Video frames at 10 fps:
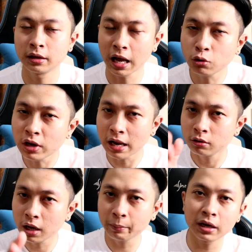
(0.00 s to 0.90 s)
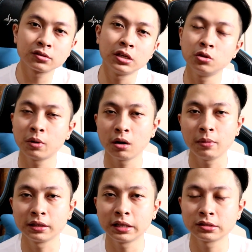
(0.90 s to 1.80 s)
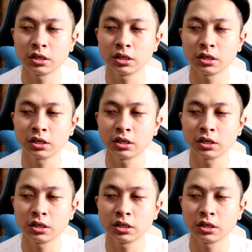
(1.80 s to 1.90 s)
lalo-lalo na para sa inyong mga bata,